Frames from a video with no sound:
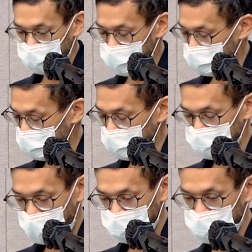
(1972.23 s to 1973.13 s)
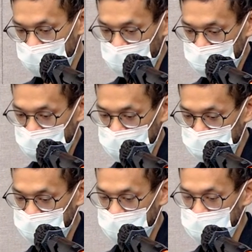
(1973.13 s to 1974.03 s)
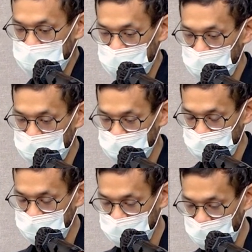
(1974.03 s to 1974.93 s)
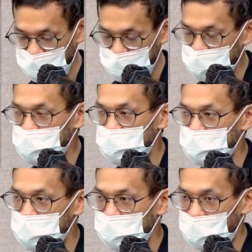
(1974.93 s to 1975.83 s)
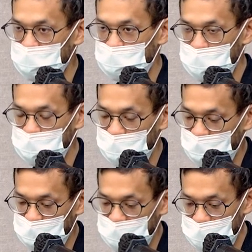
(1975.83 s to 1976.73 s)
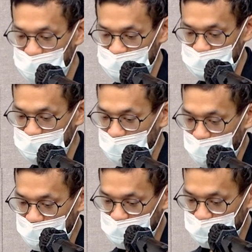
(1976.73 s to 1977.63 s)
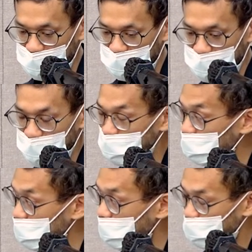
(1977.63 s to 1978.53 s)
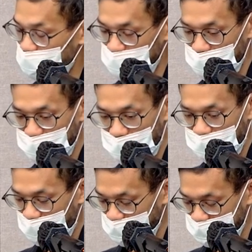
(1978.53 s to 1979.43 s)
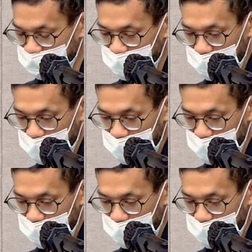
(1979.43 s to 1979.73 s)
所以，呃，假如你用 c o l l i n 的话，基本上你只要熟悉 c o l l i n 以及 c o l l i n Multiplatform 的生态系，基本上你可以做到多平台的开发这样。